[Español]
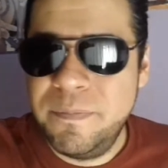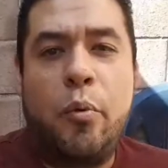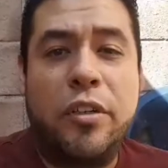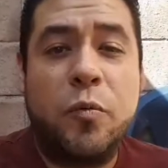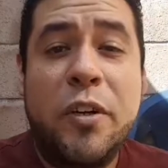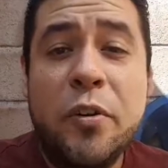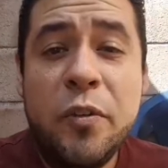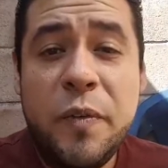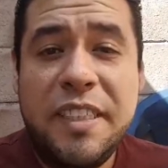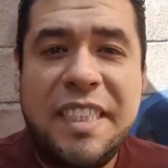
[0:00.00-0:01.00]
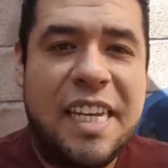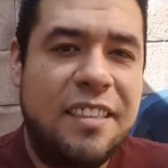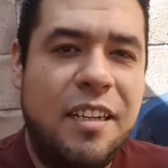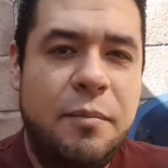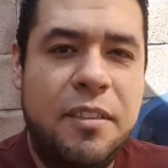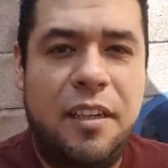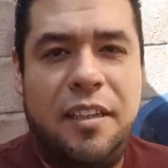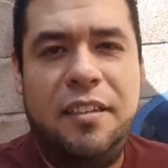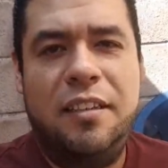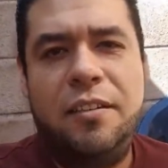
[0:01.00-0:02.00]
Pues bueno, confis, ya estamos
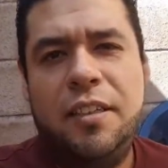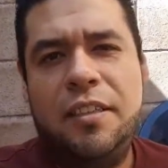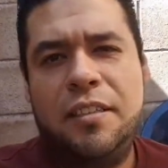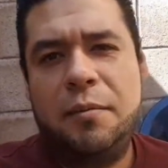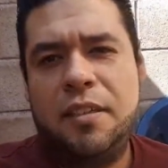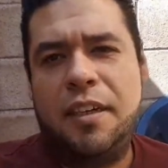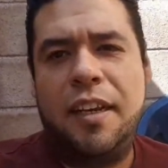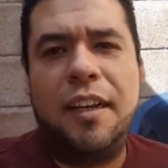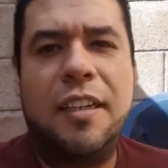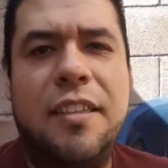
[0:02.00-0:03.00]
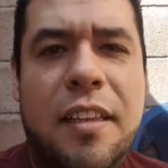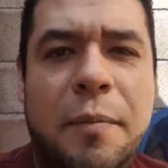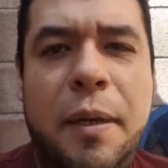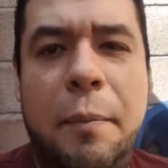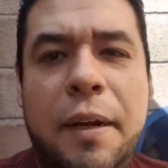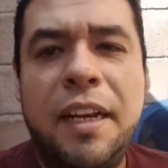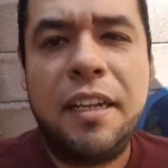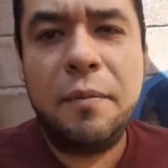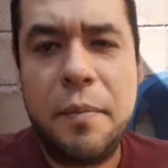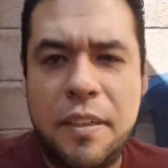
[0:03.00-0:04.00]
aquí, señores. Ya estamos aquí en la casa de mi
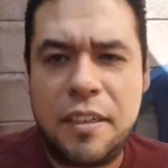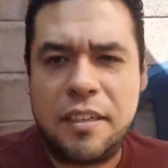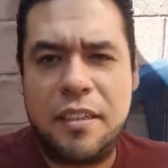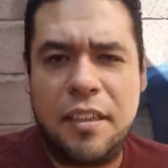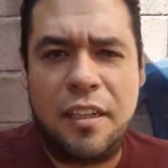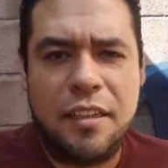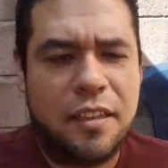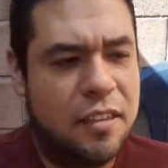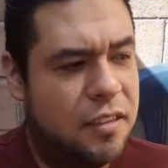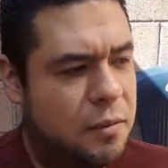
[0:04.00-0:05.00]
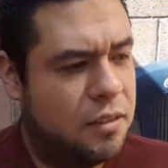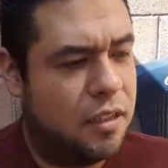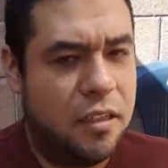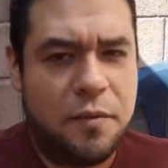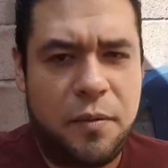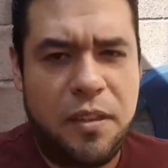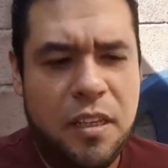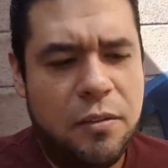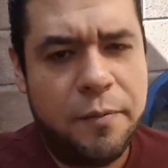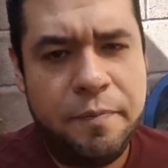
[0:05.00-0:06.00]
hermana. Pues la neta, ya estamos acá
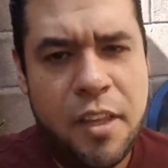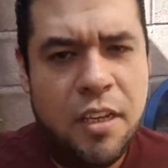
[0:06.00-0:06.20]
disfrutando.